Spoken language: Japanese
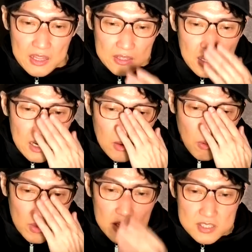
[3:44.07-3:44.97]
だから
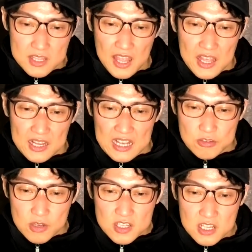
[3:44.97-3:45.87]
これですね、
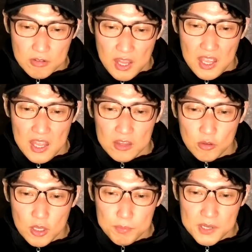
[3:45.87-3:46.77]
ガソリン車のね、
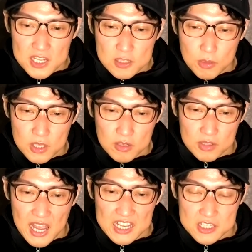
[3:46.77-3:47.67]
エントリープライスモデル
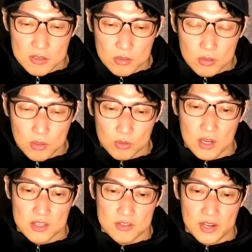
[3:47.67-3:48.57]
で走るとってこと
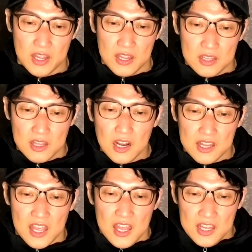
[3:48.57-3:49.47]
なんですよね。だから
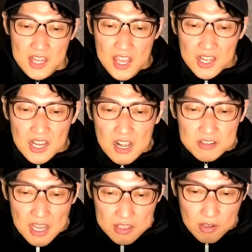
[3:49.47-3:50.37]
ね、低価格
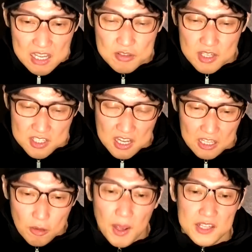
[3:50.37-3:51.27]
帯のガソリン車
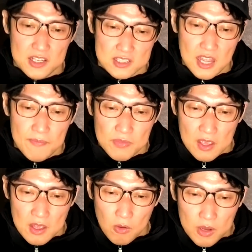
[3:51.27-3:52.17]
の場合ですね。
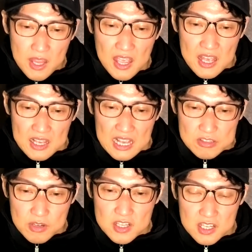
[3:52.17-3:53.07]
これで
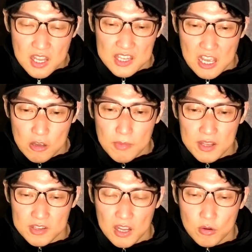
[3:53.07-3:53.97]
ガソリン車で100
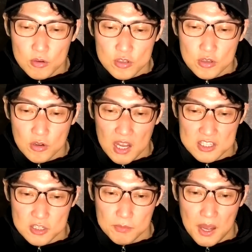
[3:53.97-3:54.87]
マイル、160キロ
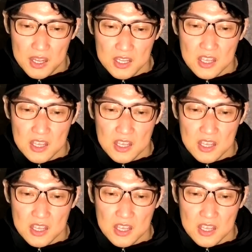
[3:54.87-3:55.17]
走る場合、